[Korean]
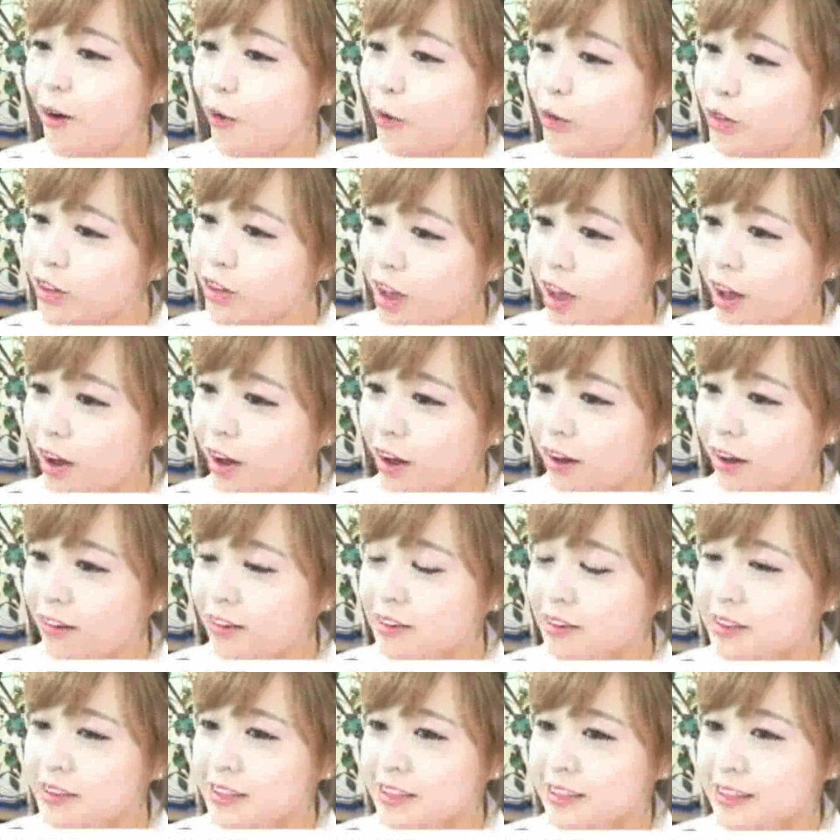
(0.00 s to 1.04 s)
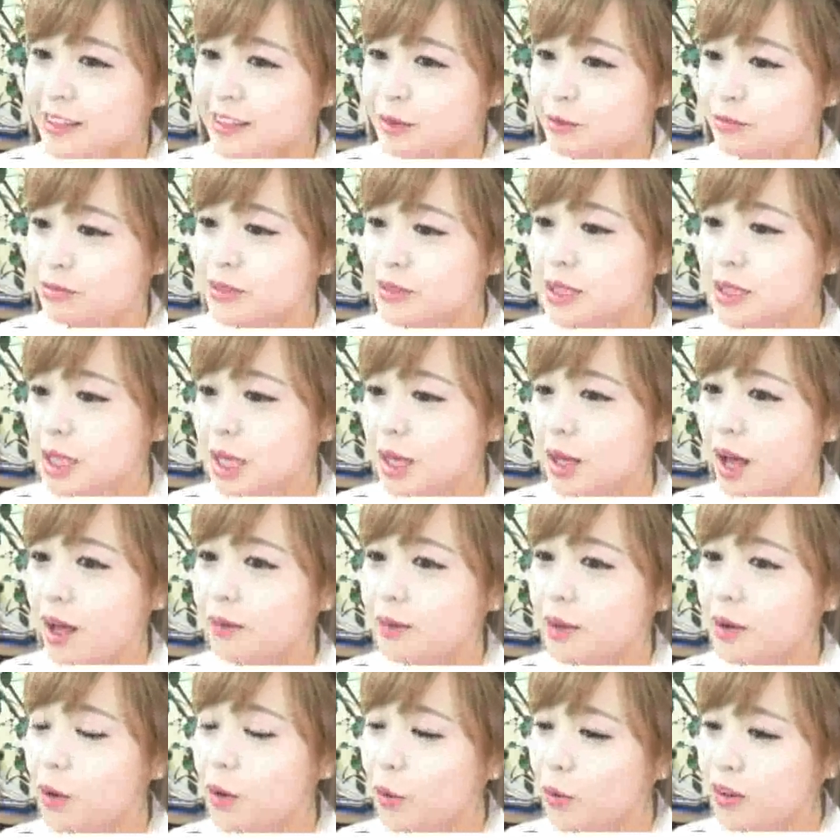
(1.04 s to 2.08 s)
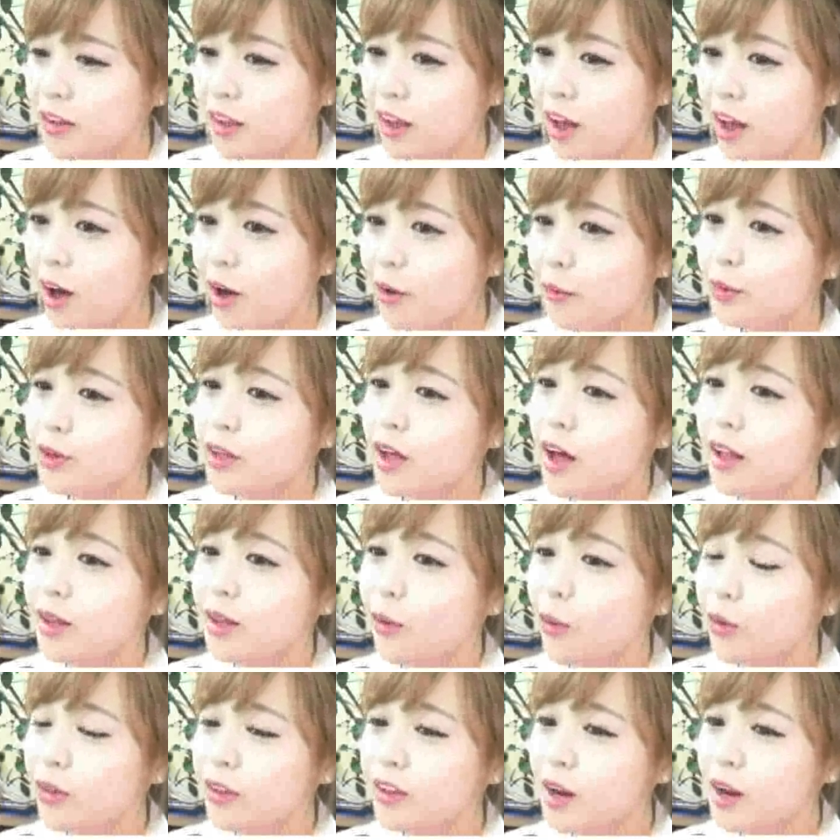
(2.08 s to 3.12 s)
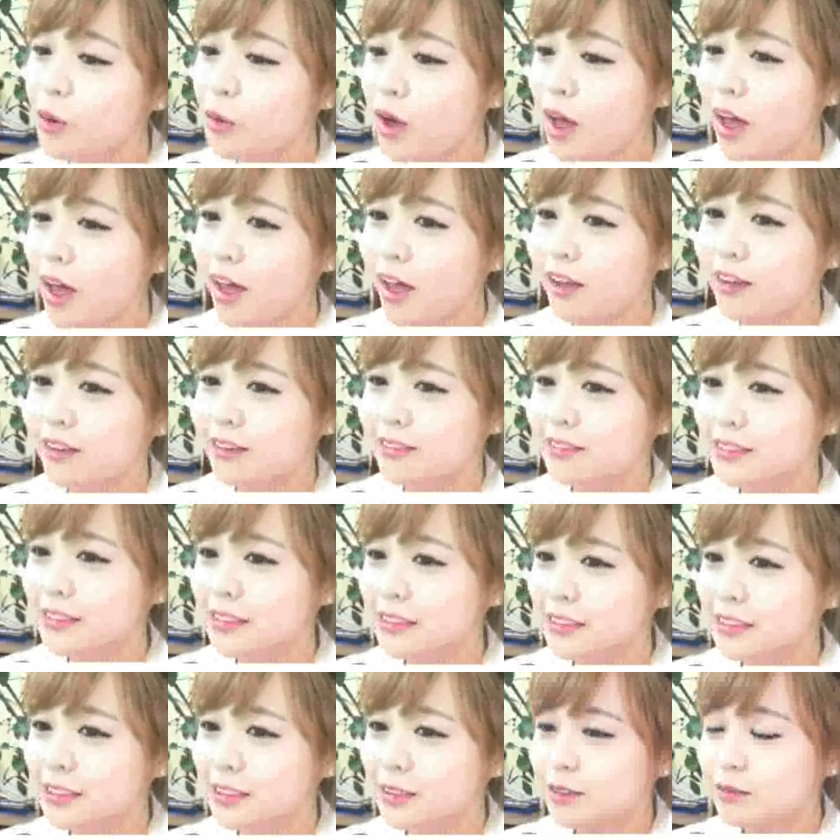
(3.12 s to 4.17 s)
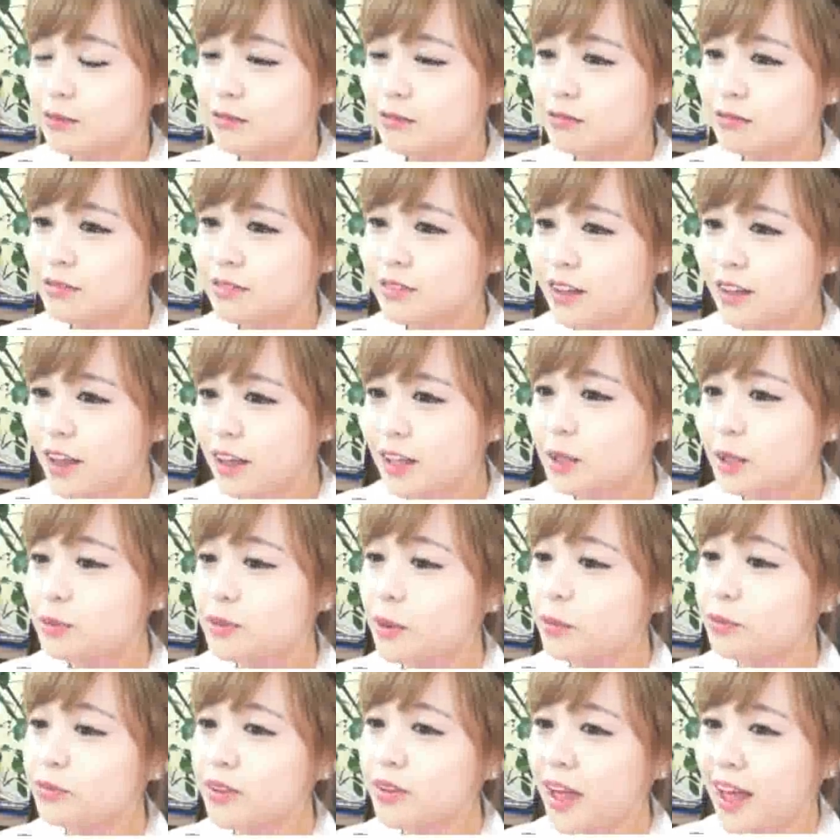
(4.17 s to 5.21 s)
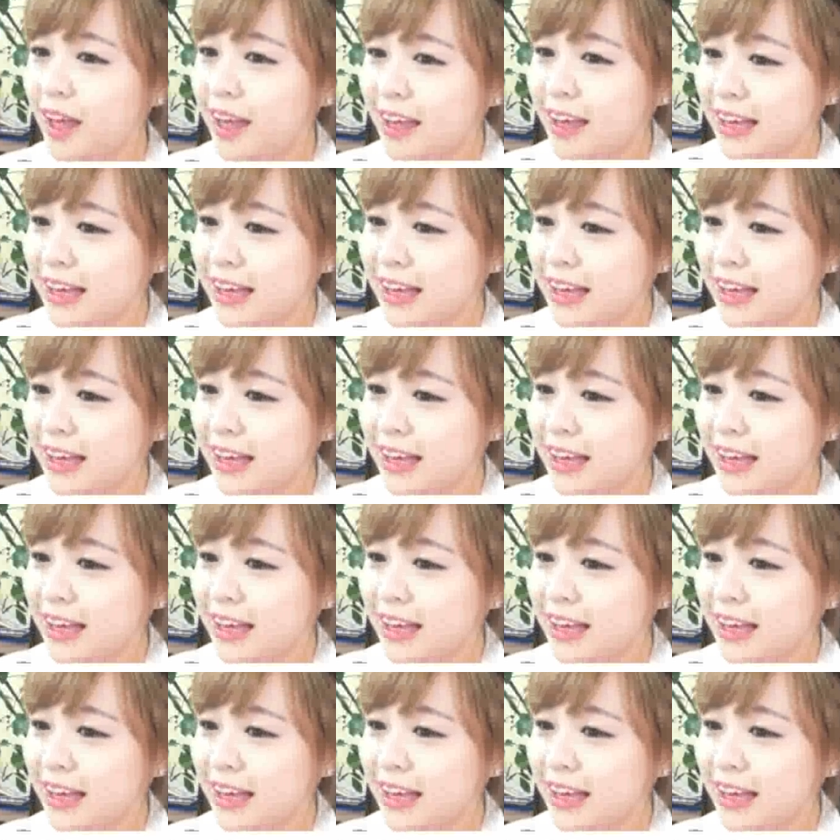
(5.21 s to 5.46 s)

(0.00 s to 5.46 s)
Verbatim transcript: 내가 언니예요? 프리님 내가 언니예요? 왜 나한테 언니라고 해? 부르네 기분 나쁘네